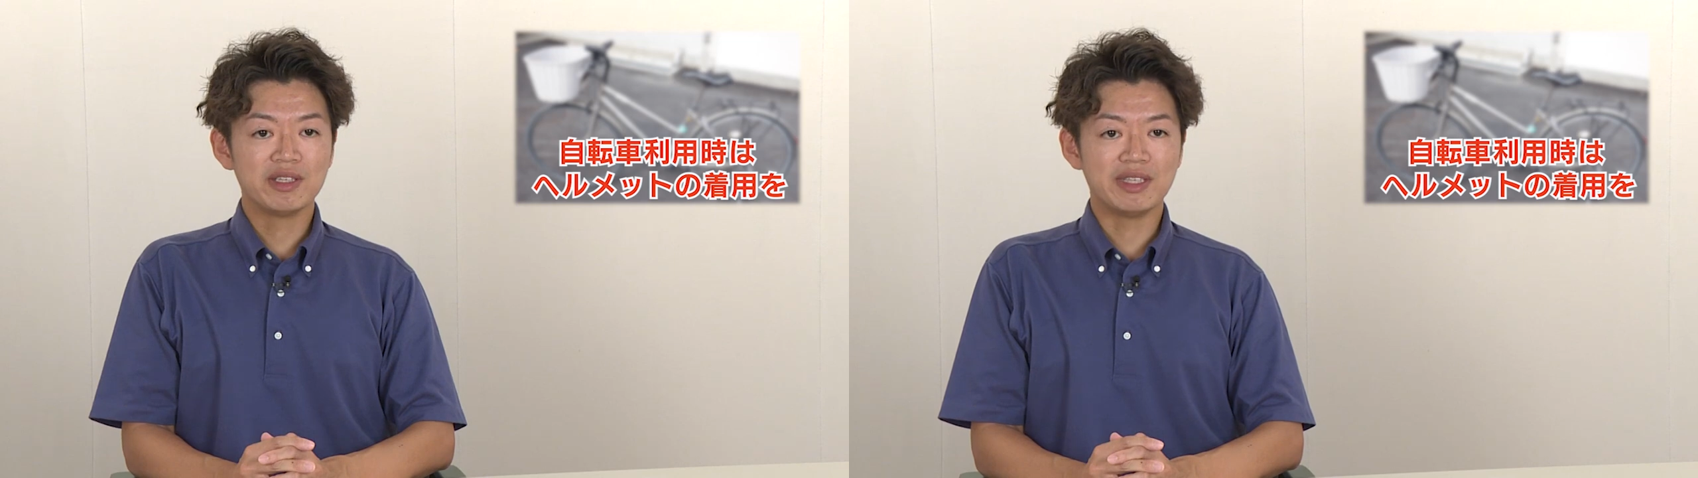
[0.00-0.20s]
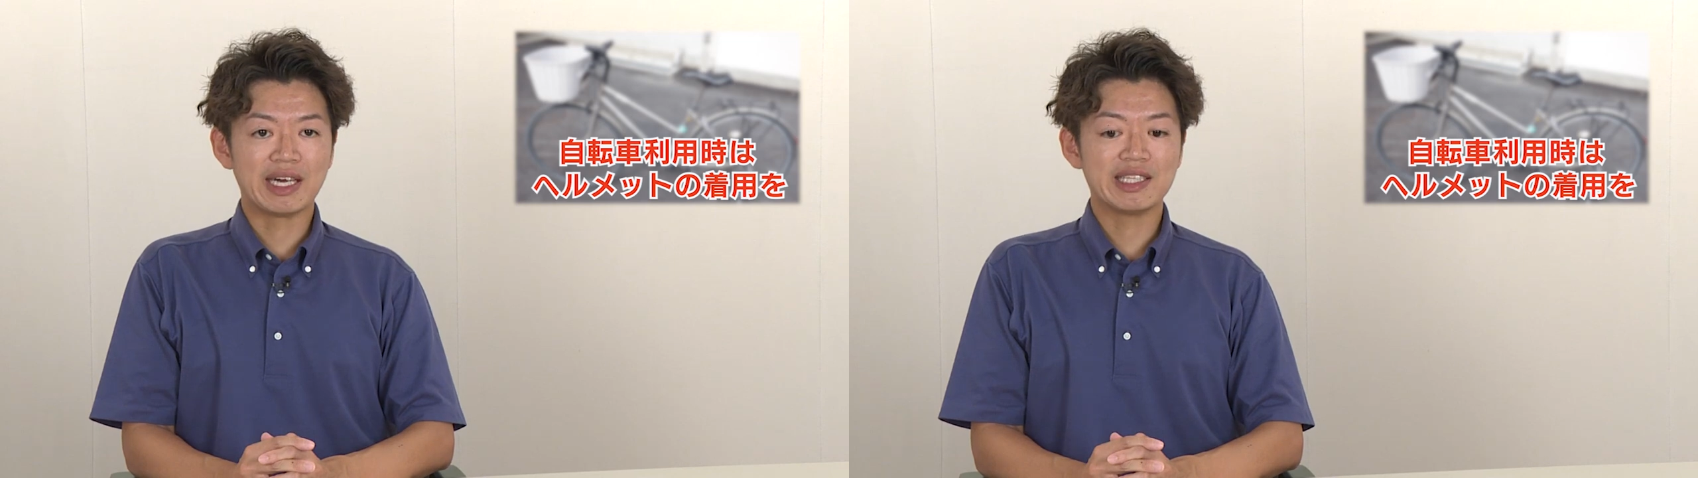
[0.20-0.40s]

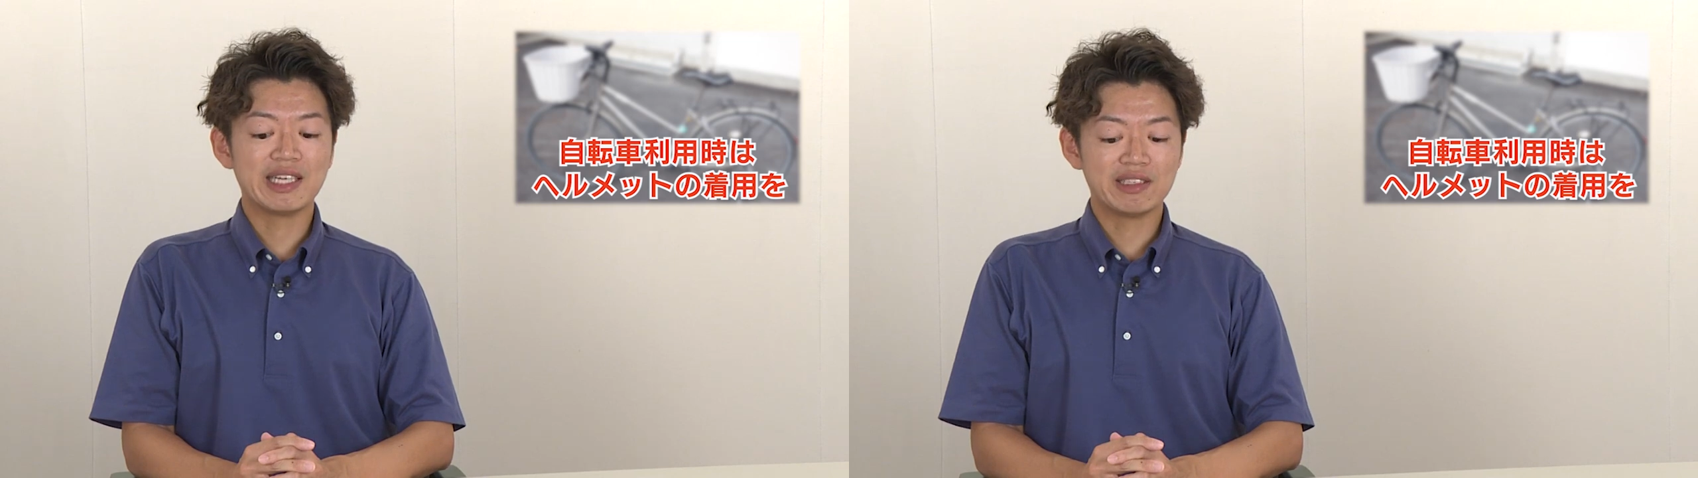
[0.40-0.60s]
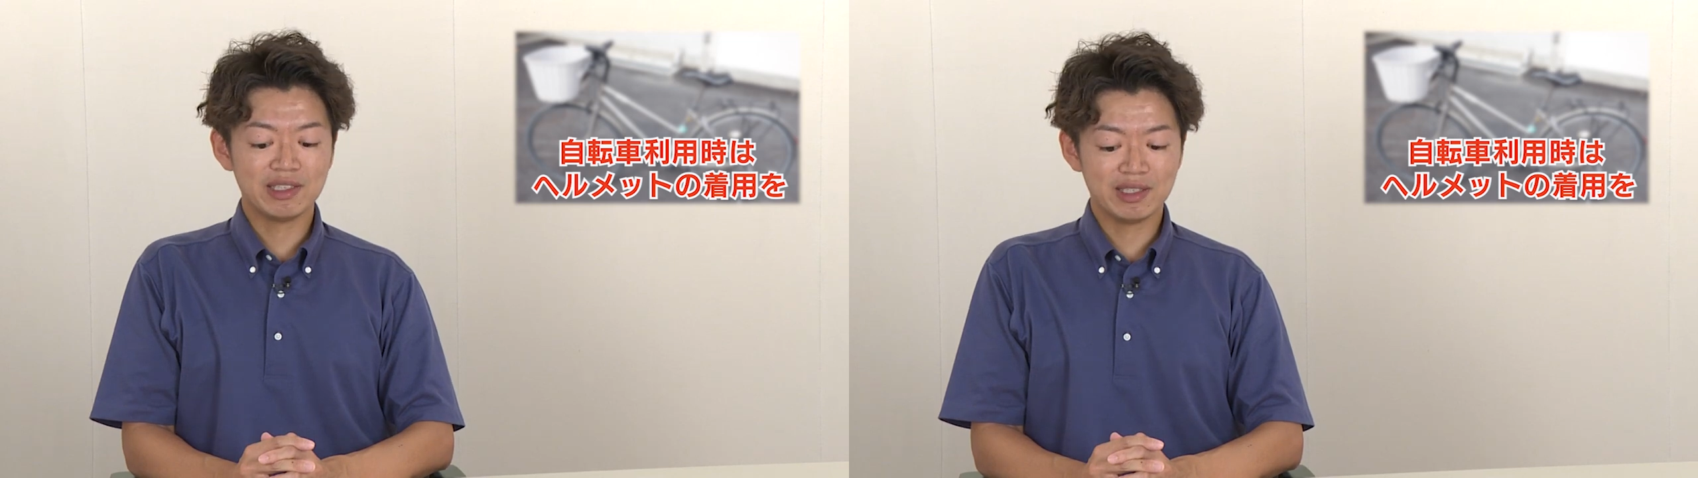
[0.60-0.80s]
亡く
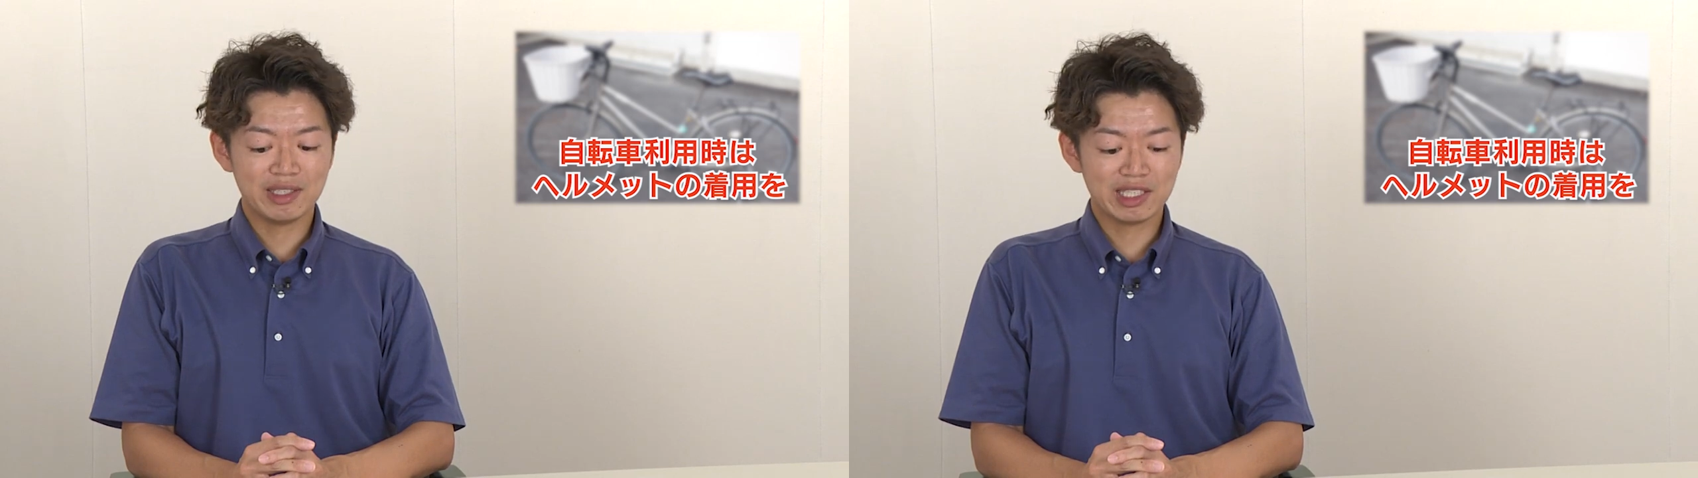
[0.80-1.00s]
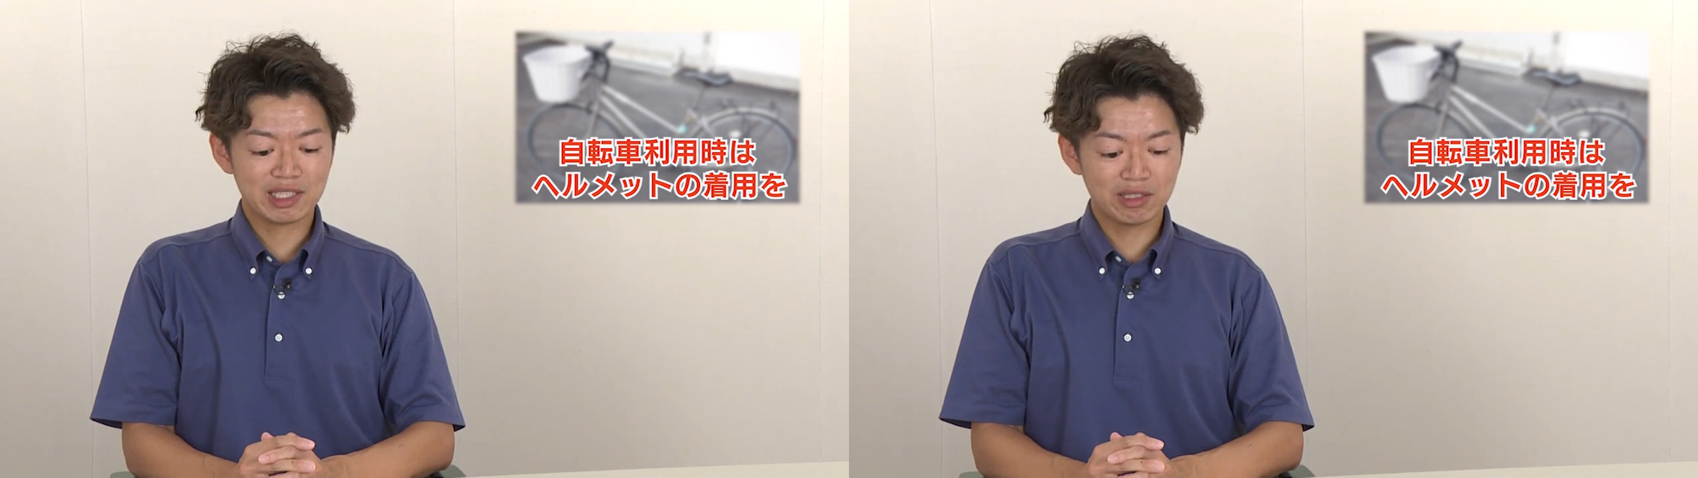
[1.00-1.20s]
なる
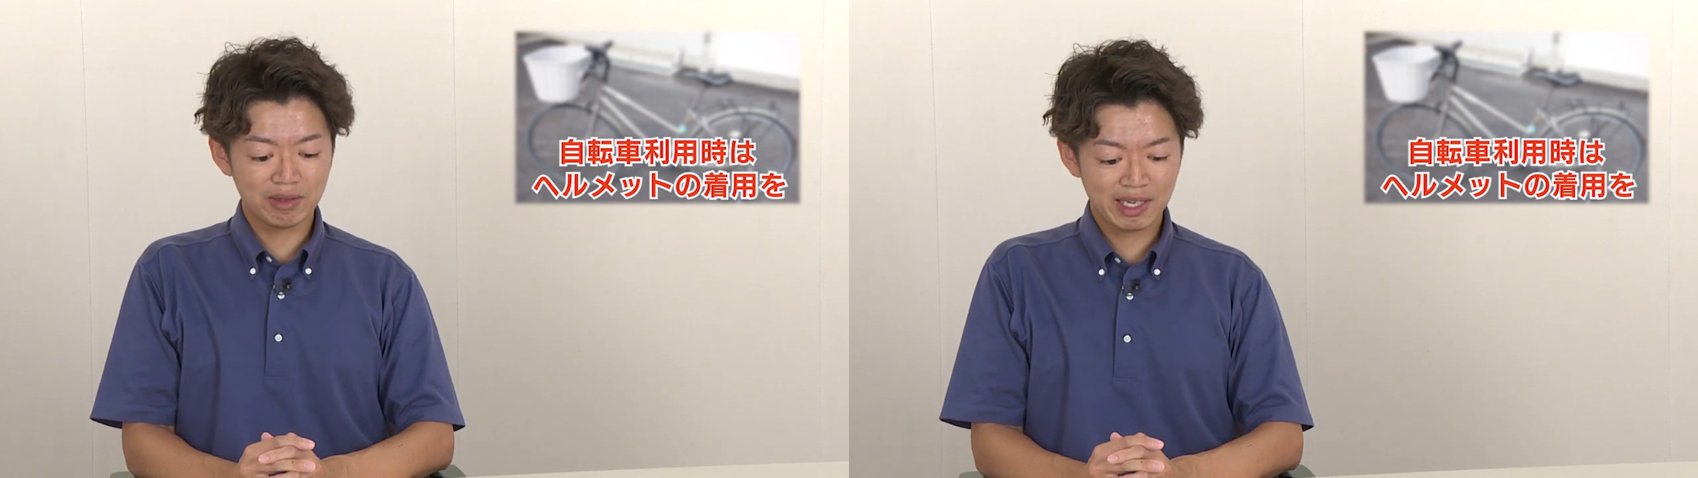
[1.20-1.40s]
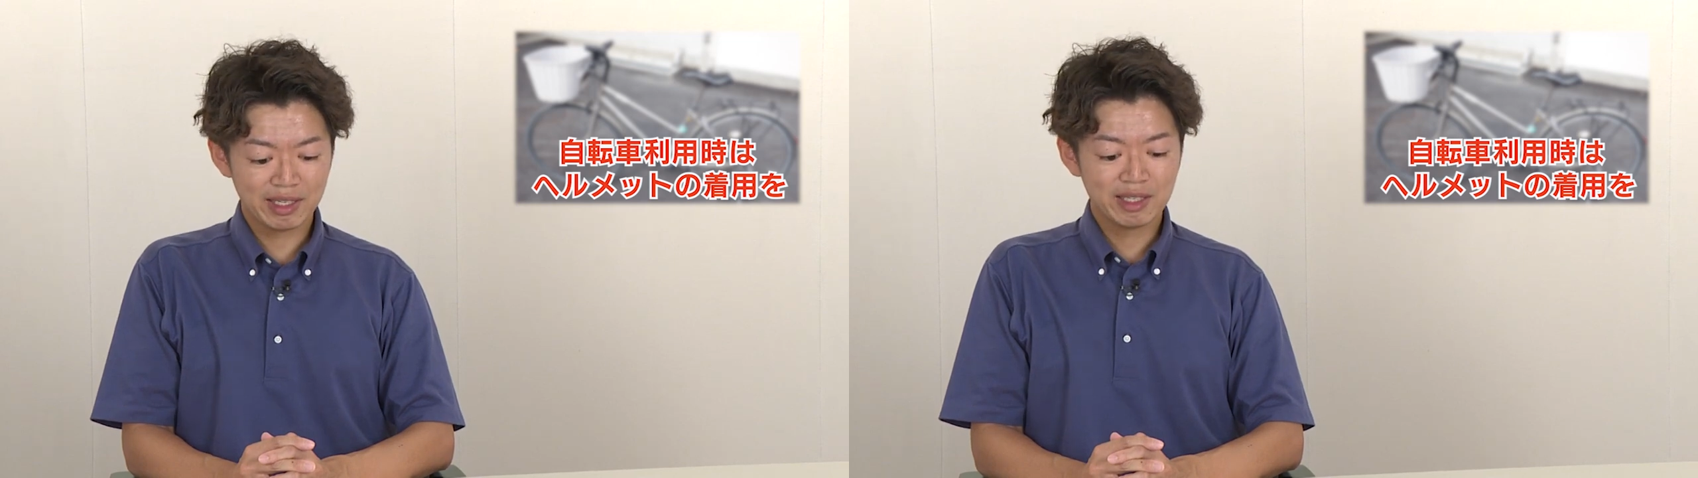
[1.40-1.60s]
リスク
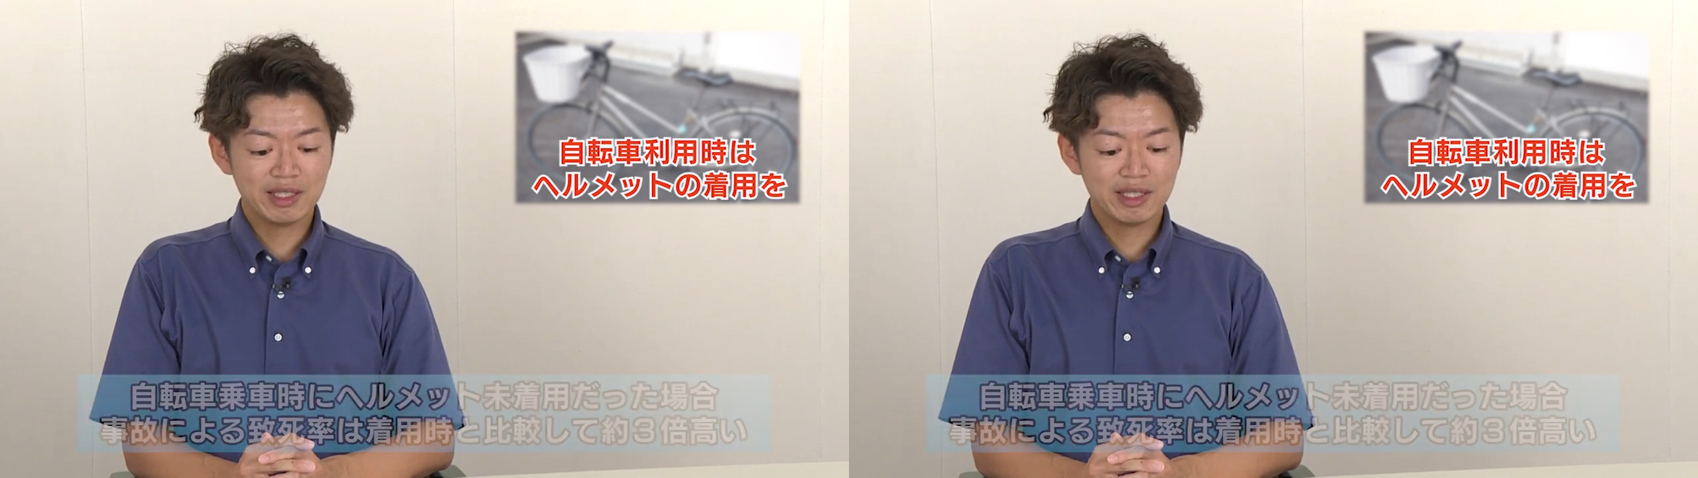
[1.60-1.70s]
は